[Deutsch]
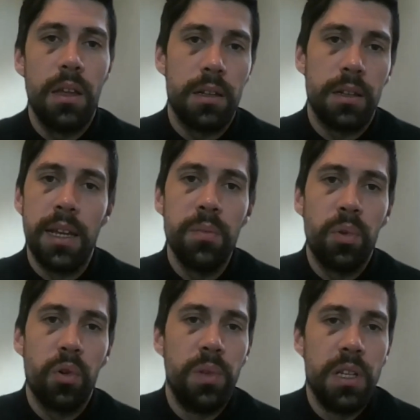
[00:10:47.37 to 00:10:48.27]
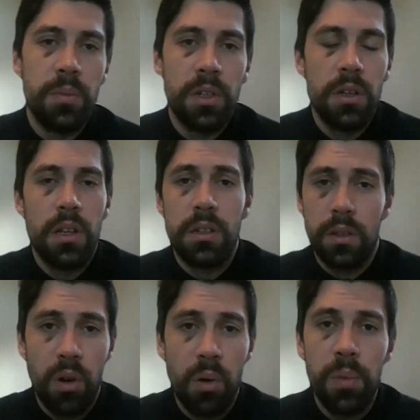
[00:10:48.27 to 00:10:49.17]
Deine Probleme sind
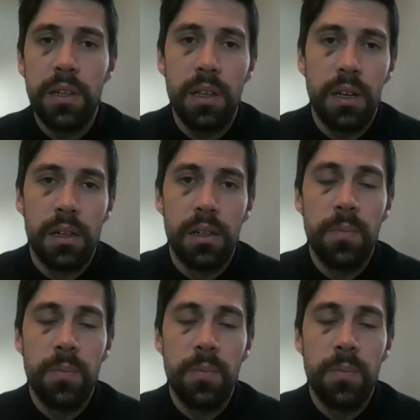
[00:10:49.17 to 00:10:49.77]
komplett egal.